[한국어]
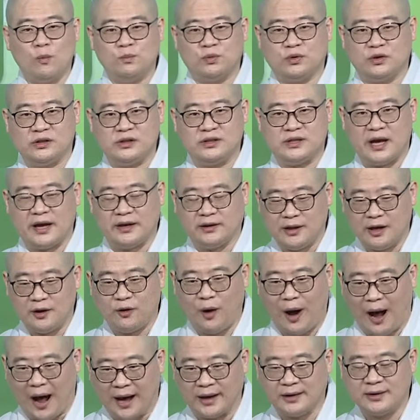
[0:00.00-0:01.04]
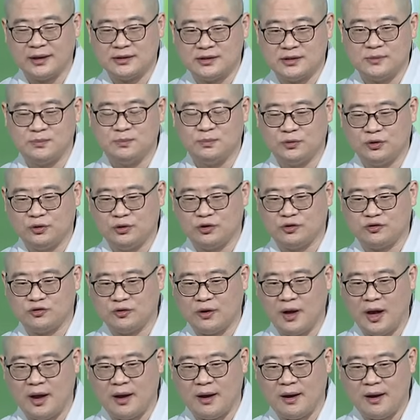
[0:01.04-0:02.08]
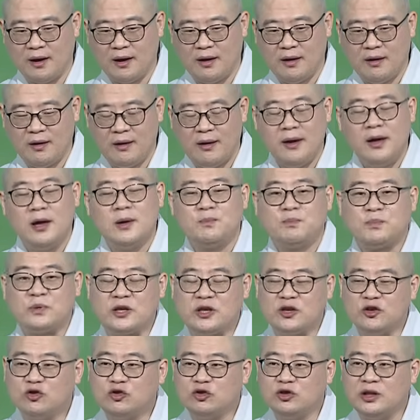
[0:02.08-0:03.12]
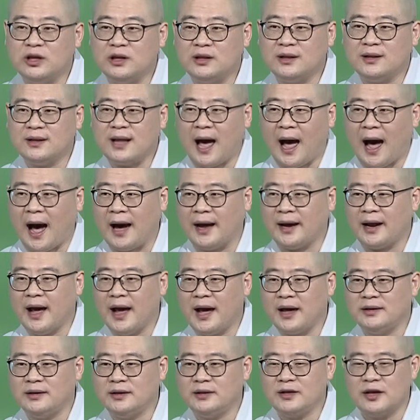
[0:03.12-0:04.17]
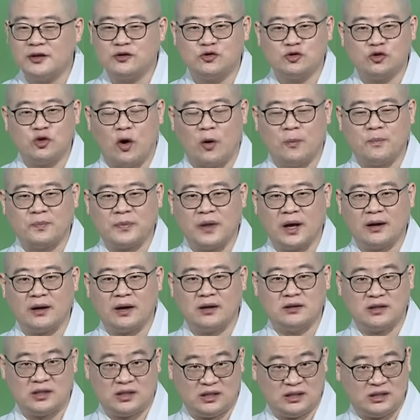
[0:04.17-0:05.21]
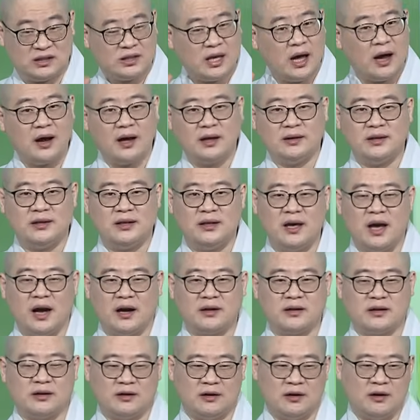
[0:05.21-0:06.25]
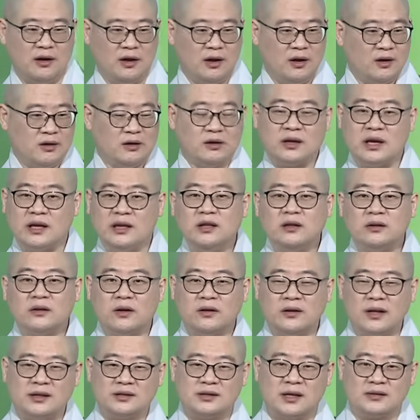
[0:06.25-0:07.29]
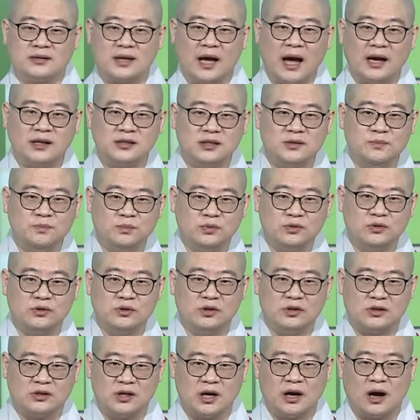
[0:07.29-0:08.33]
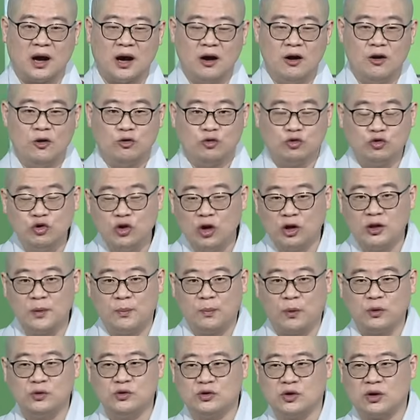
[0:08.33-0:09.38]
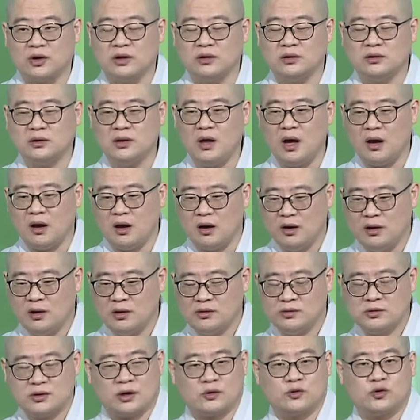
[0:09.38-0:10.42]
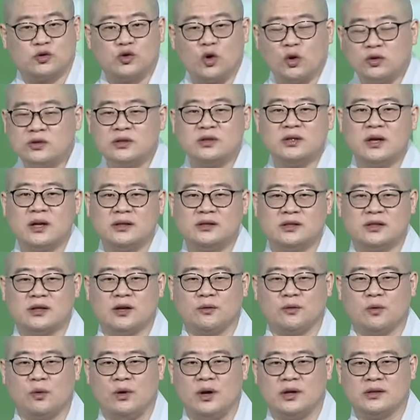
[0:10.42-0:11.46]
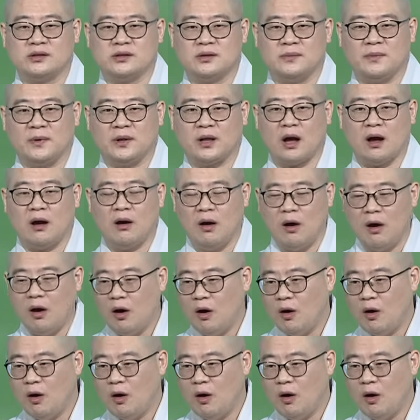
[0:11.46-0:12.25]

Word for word: 공부를 제대로 안 하신 분들 중에 비구니는 아라한이 될 수 없다라는 이상한 이야기를 이렇게 인터넷에서 하신 분을 제가 우연히 본 적이 있는데 제가 쏘스라치게 놀랐습니다.